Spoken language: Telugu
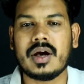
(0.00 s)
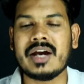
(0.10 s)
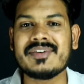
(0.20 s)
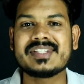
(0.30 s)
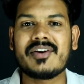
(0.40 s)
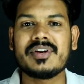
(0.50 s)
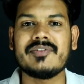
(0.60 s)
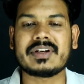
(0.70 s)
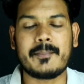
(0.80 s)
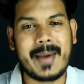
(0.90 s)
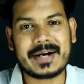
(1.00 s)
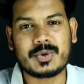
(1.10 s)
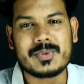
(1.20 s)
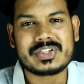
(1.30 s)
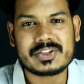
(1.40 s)
ఐ ఫ్రెండ్స్ ఎలా ఉన్నారు వెల్కమ్ బ్యాక్ టు
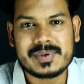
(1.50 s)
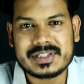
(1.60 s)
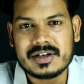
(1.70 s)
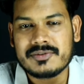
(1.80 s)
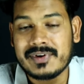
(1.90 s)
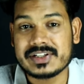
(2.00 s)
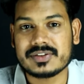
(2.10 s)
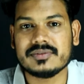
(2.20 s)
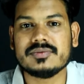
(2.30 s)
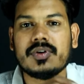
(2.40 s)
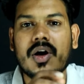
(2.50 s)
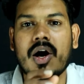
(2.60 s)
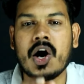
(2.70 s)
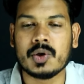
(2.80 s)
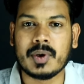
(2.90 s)
మిస్ రెస్పెన్ జనరల్ ఫ్రెండ్స్
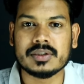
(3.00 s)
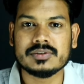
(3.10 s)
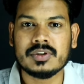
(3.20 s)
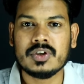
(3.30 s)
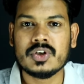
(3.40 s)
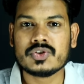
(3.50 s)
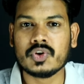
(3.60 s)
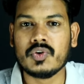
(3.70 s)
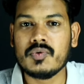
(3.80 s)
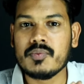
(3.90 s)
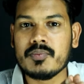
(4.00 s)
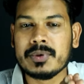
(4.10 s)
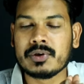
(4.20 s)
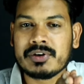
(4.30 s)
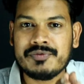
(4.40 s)
హనుమాన్ సో
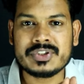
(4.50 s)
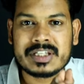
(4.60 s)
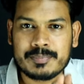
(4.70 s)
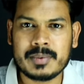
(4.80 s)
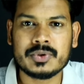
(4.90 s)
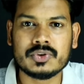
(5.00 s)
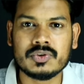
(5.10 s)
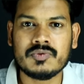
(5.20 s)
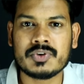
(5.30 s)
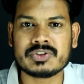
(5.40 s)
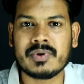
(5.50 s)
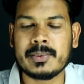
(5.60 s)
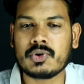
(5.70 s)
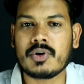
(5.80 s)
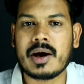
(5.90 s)
మీకు రివ్యూ చెప్పే ముందు ఫస్ట్ ఆఫ్ ఆల్
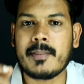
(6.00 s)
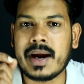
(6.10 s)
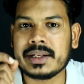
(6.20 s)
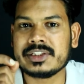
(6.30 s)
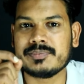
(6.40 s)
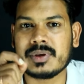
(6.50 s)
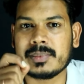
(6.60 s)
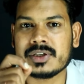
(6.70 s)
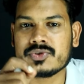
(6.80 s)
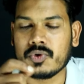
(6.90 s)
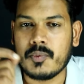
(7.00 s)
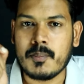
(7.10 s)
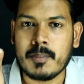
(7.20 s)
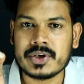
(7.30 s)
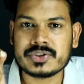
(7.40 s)
మీకు ఒక మాట చెప్తామంట సో
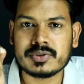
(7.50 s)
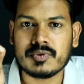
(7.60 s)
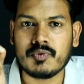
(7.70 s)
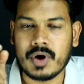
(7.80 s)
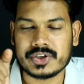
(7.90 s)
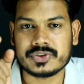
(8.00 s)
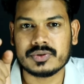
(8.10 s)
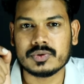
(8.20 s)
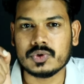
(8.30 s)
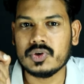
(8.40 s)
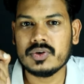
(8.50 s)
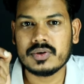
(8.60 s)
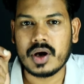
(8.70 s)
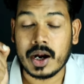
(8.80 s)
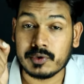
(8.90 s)
మస్ట్ వాచ్ గో
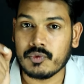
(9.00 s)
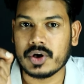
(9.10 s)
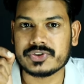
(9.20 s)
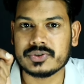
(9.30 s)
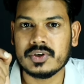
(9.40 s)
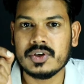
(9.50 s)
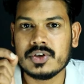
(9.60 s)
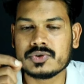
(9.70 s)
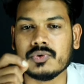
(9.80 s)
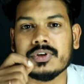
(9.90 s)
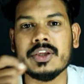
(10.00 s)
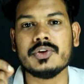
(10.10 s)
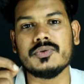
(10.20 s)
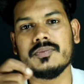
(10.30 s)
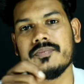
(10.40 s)
అండ్ వాచ్ సో
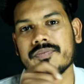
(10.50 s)
ఎందుకు